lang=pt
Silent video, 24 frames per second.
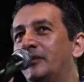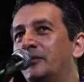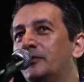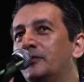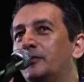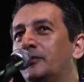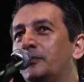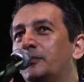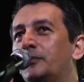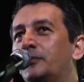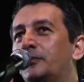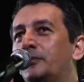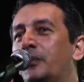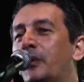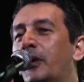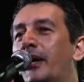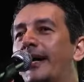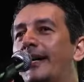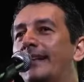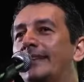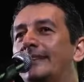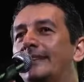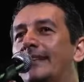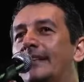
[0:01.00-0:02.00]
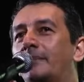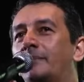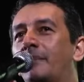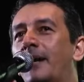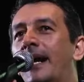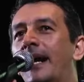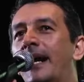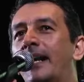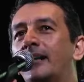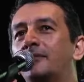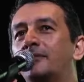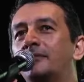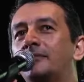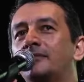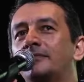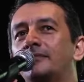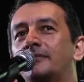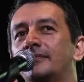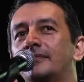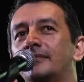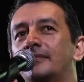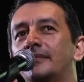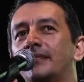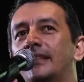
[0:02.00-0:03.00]
E o poeta
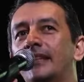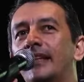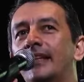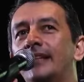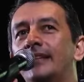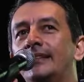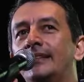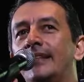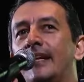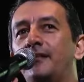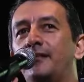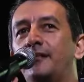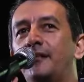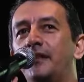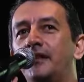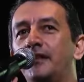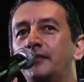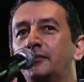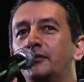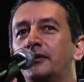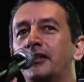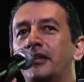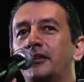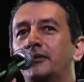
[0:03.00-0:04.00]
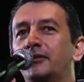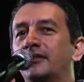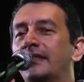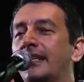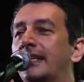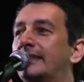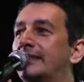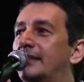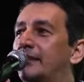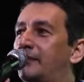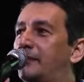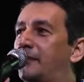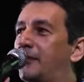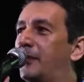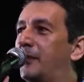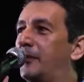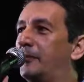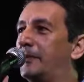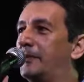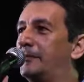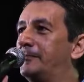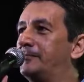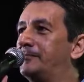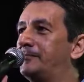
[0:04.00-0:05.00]
Amaro, ele definiu Deus dessa
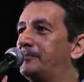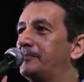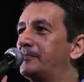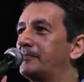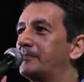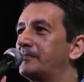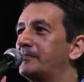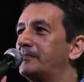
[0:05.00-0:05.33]
forma: